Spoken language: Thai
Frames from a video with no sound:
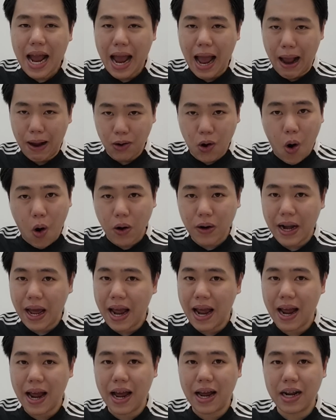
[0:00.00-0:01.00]
หากกองหน้า
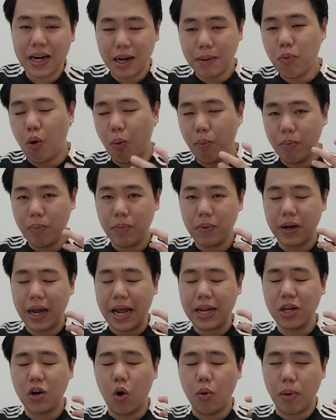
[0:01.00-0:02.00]
แล้วผมอั
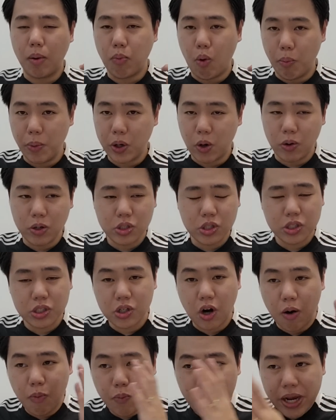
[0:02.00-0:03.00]
นนี้ผมบอกผมเป็นคนช
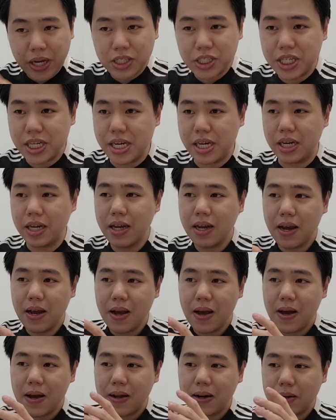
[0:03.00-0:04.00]
อบวิ่งฉีก
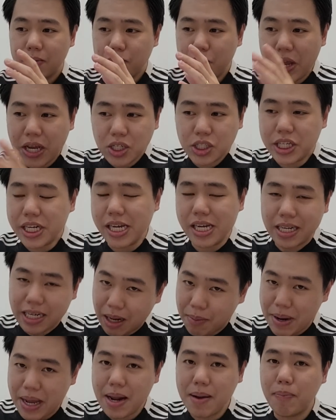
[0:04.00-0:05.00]
วิ่งฉีกแล้
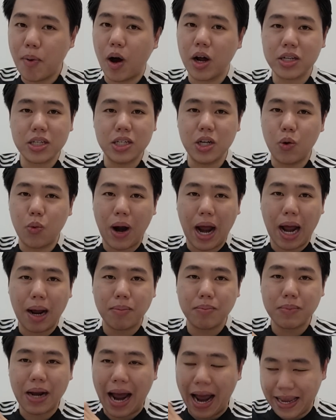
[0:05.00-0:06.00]
วไม่ได้บอลคือความ
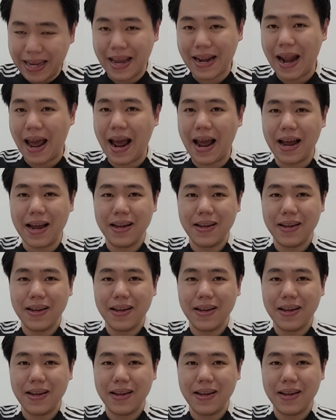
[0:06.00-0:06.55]
หายนะ